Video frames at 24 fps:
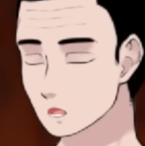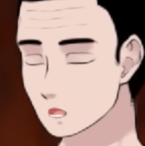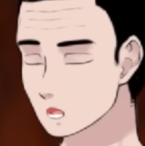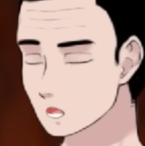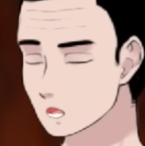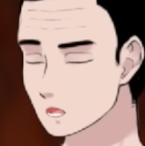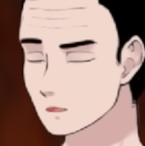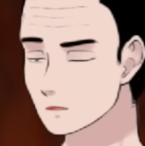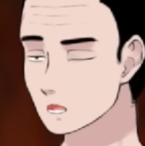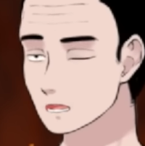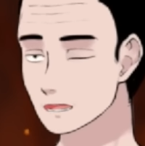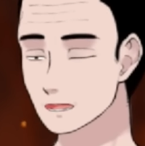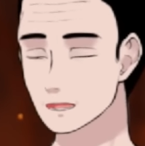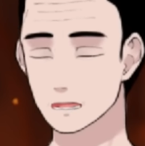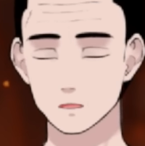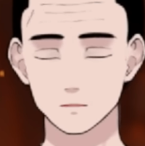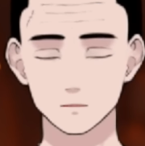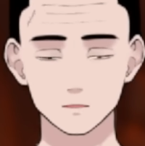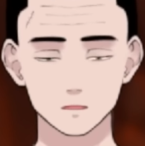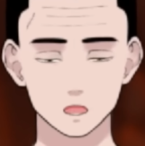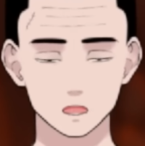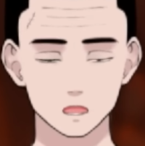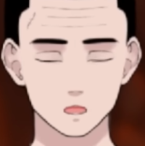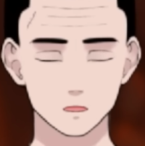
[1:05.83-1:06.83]
ね、
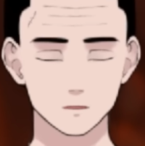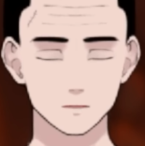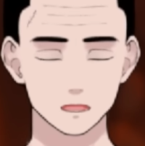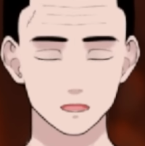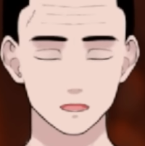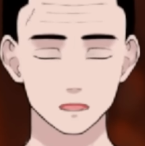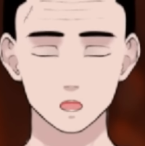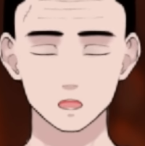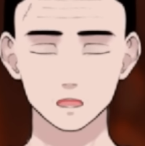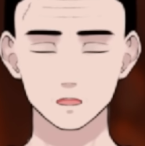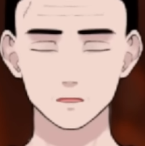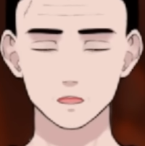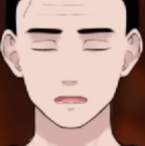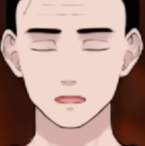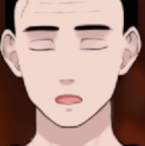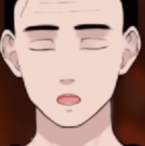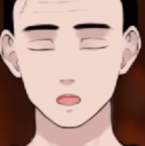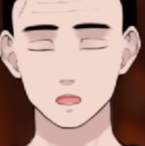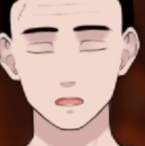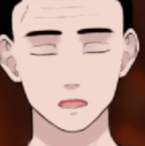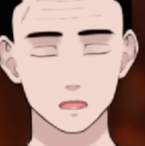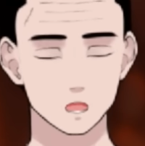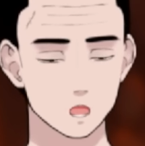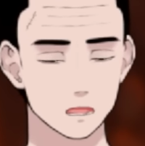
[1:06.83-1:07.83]
裁判の判決
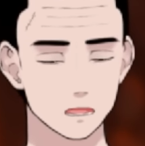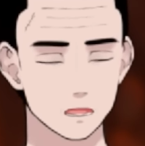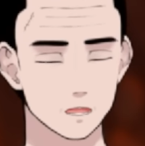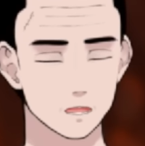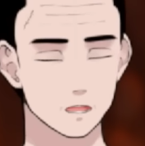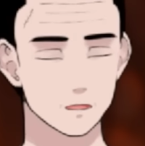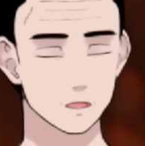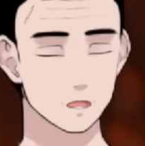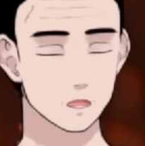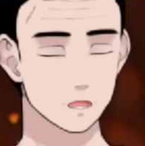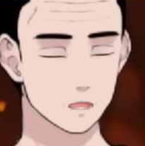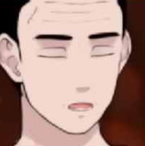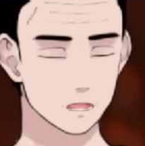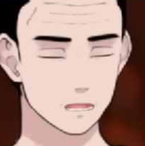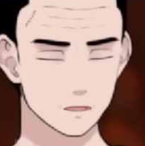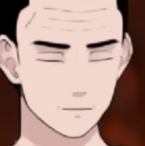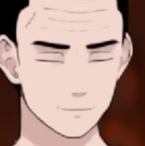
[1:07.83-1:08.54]
を待たずして